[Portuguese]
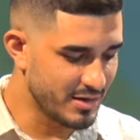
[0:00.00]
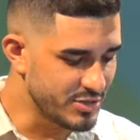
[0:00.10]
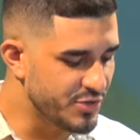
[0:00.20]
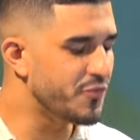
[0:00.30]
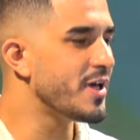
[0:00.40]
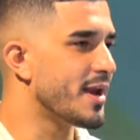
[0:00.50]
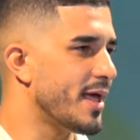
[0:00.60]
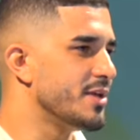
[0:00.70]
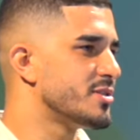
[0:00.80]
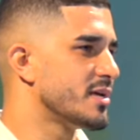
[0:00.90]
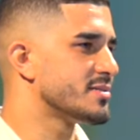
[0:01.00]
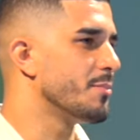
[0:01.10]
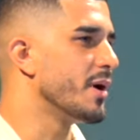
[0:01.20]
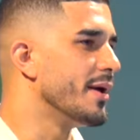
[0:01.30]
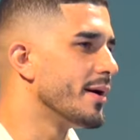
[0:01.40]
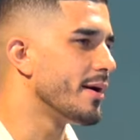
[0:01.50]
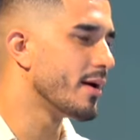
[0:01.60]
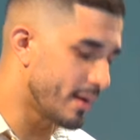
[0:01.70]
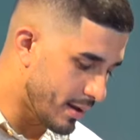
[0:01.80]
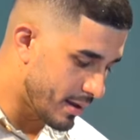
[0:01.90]
diferente nesta manhã.
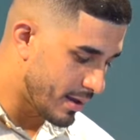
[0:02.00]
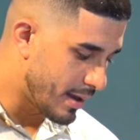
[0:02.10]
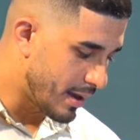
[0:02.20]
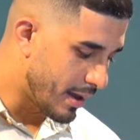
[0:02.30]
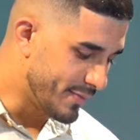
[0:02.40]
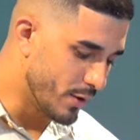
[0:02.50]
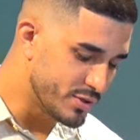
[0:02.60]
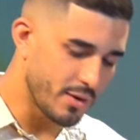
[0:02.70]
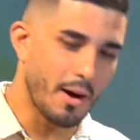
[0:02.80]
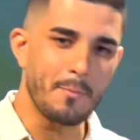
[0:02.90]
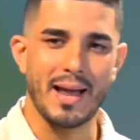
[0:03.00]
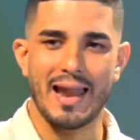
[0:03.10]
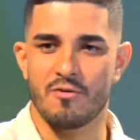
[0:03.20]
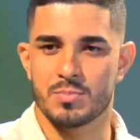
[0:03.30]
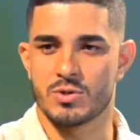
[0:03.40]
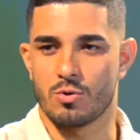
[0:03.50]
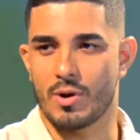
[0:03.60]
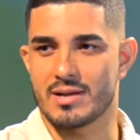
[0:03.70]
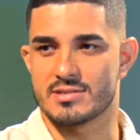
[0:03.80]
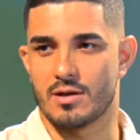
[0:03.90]
Deus tem uma palavra para o seu
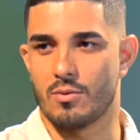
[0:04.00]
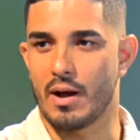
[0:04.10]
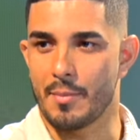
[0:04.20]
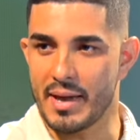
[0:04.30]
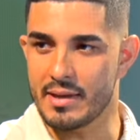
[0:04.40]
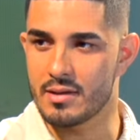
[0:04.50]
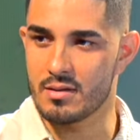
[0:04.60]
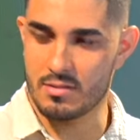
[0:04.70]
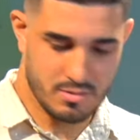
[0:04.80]
coração. Amém?